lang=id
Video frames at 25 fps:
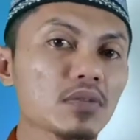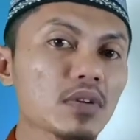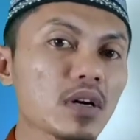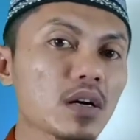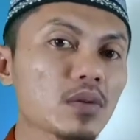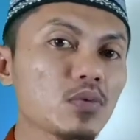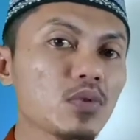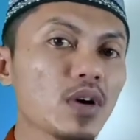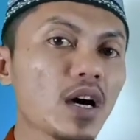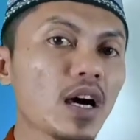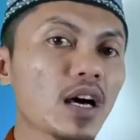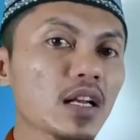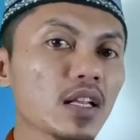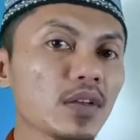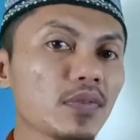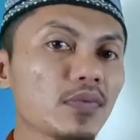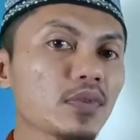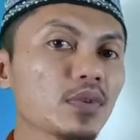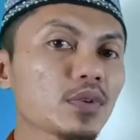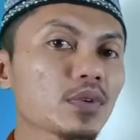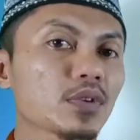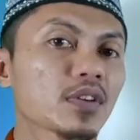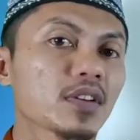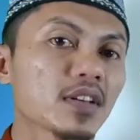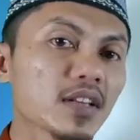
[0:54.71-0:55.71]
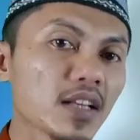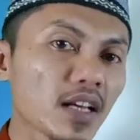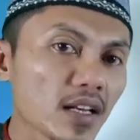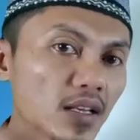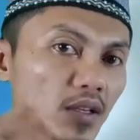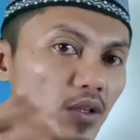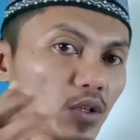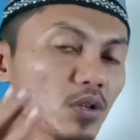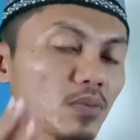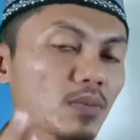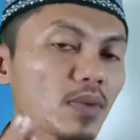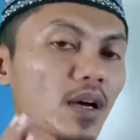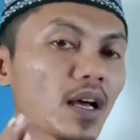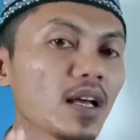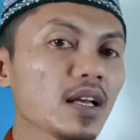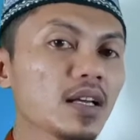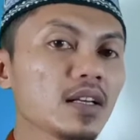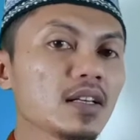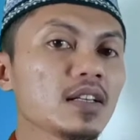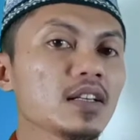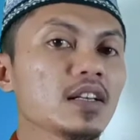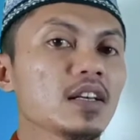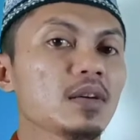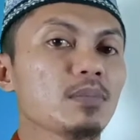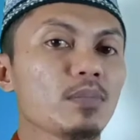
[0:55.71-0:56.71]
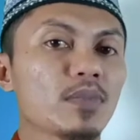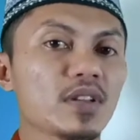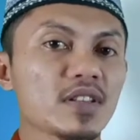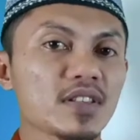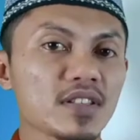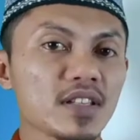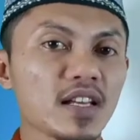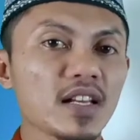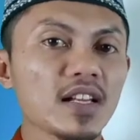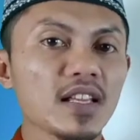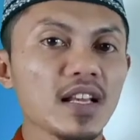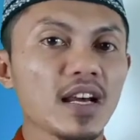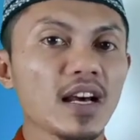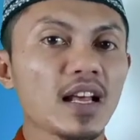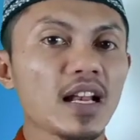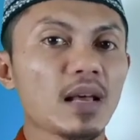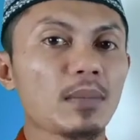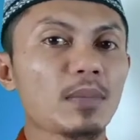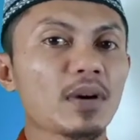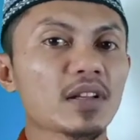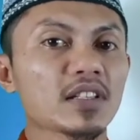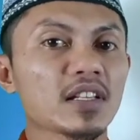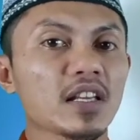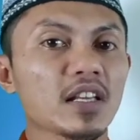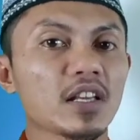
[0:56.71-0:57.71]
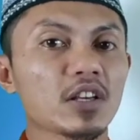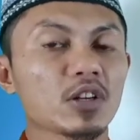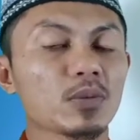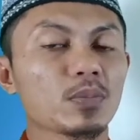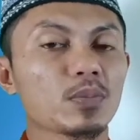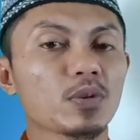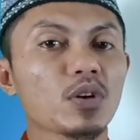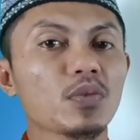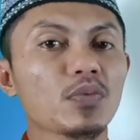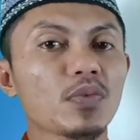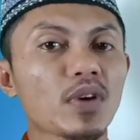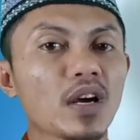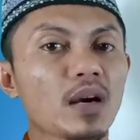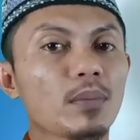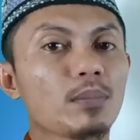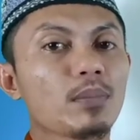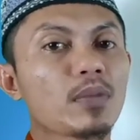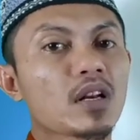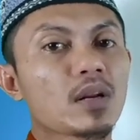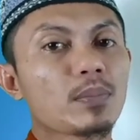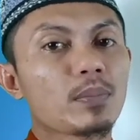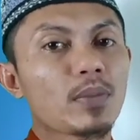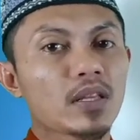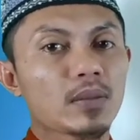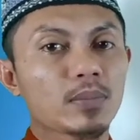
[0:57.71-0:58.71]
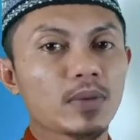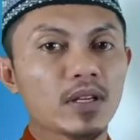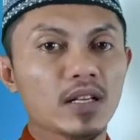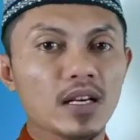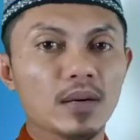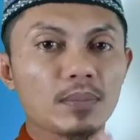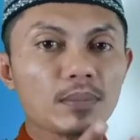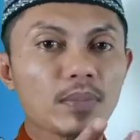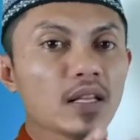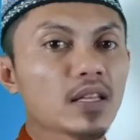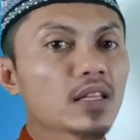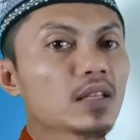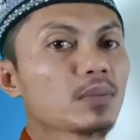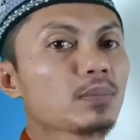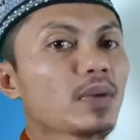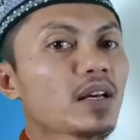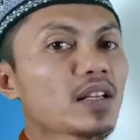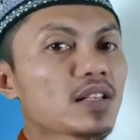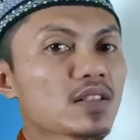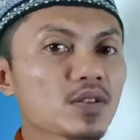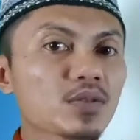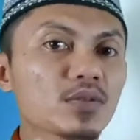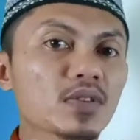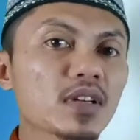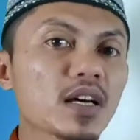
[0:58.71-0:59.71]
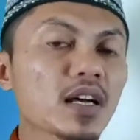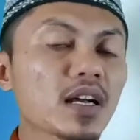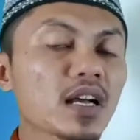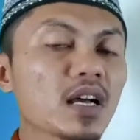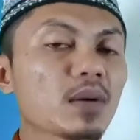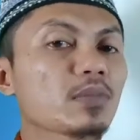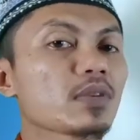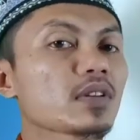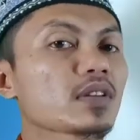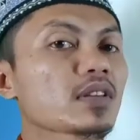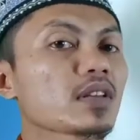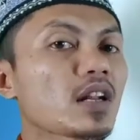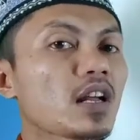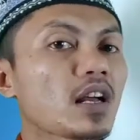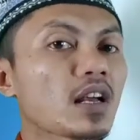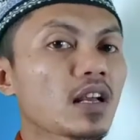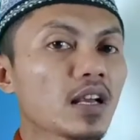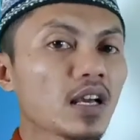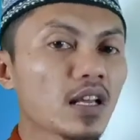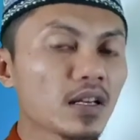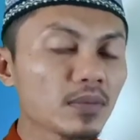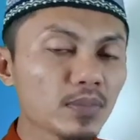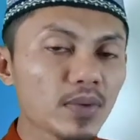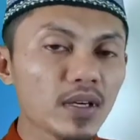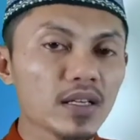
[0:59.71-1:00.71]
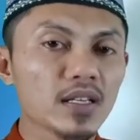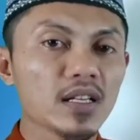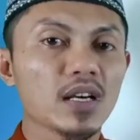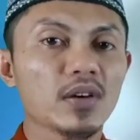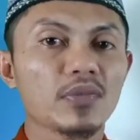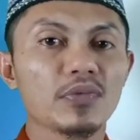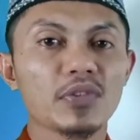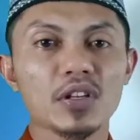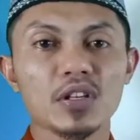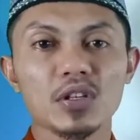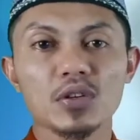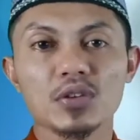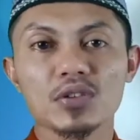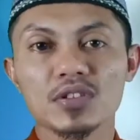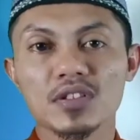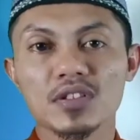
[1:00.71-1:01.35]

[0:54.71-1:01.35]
wawu, alif, nun dan domah menjadi alamatnya Iroprova menempat pada empat tempat sudah kami terangkan pada video